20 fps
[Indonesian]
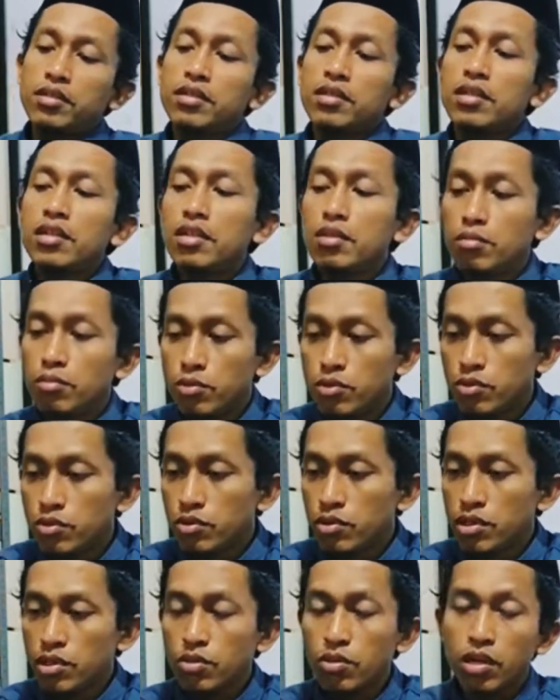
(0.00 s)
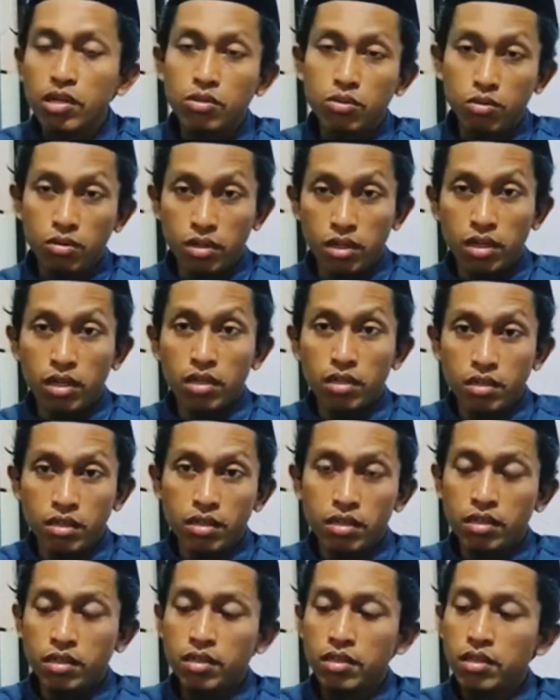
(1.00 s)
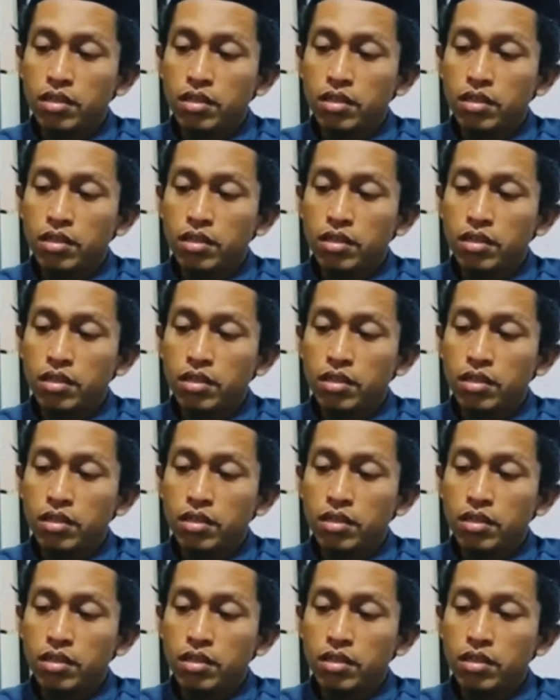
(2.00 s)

ilmu itu anugerah Allah.